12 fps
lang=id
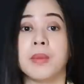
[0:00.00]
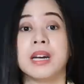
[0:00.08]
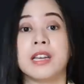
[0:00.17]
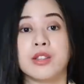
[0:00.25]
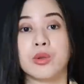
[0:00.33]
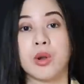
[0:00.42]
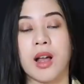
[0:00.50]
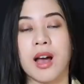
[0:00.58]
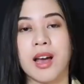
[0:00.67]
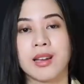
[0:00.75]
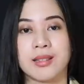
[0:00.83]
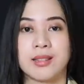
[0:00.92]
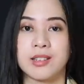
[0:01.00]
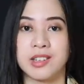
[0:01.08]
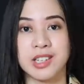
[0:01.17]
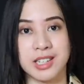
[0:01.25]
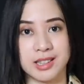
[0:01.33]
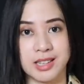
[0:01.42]
Begitulah
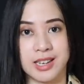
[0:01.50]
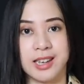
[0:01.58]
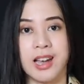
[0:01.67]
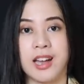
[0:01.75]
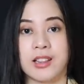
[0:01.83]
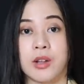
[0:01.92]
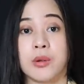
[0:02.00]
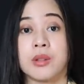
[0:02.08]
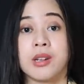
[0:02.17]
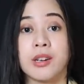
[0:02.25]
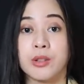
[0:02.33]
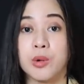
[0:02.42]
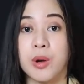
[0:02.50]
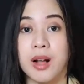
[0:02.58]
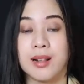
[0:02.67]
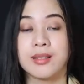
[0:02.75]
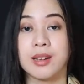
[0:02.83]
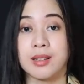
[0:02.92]
Trinity atau
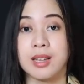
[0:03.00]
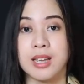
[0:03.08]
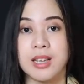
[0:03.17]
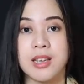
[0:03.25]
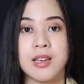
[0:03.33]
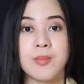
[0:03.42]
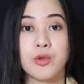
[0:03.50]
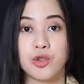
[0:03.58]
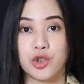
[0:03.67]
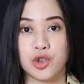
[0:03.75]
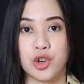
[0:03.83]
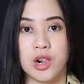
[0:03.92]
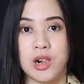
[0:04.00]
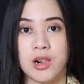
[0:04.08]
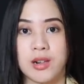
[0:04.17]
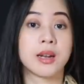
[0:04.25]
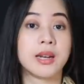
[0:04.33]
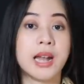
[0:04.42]
Tritunggal tertinggi muncul.
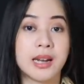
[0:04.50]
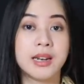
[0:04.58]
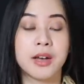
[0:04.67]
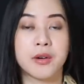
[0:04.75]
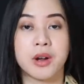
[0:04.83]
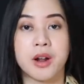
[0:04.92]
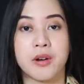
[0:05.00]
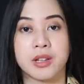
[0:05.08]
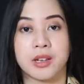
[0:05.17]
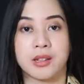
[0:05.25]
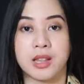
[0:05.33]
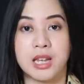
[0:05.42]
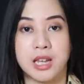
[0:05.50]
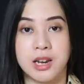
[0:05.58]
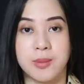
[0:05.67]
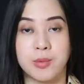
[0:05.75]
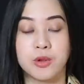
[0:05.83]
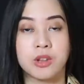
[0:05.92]
Dan dewa-dewa tertinggi
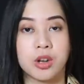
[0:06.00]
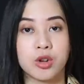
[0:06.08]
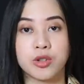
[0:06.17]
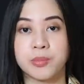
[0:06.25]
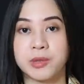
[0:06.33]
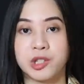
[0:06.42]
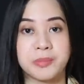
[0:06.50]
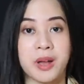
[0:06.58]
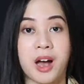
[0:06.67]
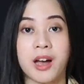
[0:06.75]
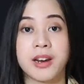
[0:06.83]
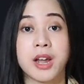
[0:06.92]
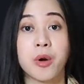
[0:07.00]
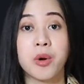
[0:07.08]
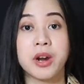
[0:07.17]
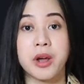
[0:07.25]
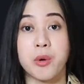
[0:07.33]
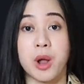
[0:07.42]
ini pun terus menciptakan
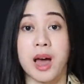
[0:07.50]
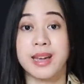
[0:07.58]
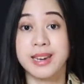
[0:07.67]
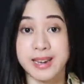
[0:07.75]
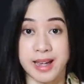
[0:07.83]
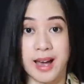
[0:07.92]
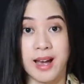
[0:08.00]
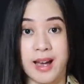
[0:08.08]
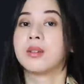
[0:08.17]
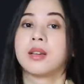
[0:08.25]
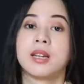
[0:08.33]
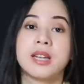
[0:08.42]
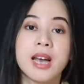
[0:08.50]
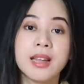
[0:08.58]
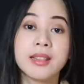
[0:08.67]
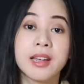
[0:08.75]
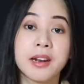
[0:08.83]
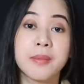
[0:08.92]
dewa-dewa lainnya. Di
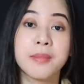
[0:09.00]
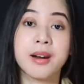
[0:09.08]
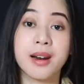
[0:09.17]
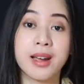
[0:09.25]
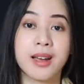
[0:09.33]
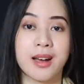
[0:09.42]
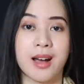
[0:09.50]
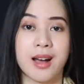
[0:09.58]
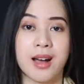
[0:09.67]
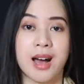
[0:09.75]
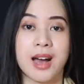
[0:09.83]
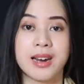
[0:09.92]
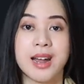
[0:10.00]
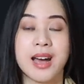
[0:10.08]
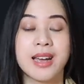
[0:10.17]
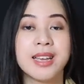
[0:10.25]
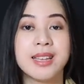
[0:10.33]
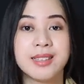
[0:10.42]
antara mereka
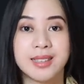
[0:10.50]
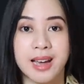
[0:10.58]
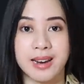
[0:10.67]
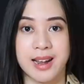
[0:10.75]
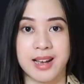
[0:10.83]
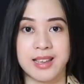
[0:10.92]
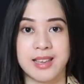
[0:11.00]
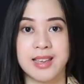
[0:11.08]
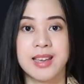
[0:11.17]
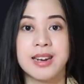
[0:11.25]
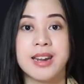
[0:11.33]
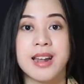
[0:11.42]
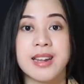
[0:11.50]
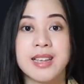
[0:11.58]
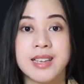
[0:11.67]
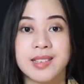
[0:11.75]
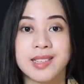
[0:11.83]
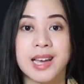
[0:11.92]
ada Izanagi dan
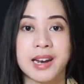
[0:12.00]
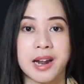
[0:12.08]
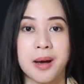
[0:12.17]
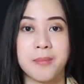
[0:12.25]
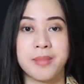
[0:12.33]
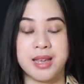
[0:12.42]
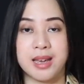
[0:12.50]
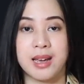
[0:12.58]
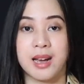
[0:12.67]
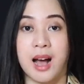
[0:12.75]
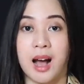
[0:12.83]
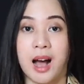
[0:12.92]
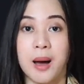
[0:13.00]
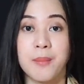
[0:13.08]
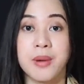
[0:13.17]
Izanami, kakak